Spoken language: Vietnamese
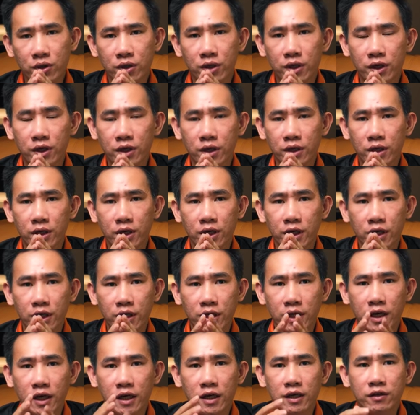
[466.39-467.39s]
thì
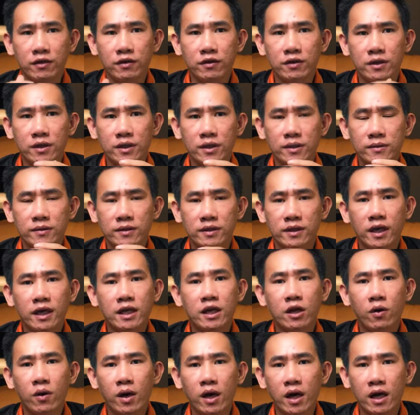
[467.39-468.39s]
cái
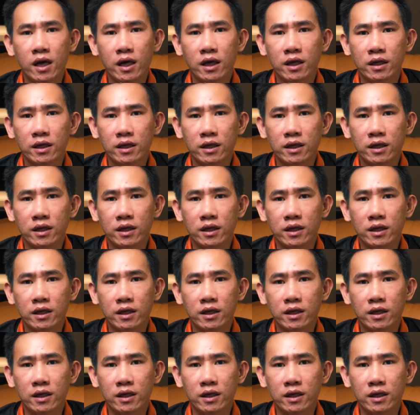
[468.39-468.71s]
gân loa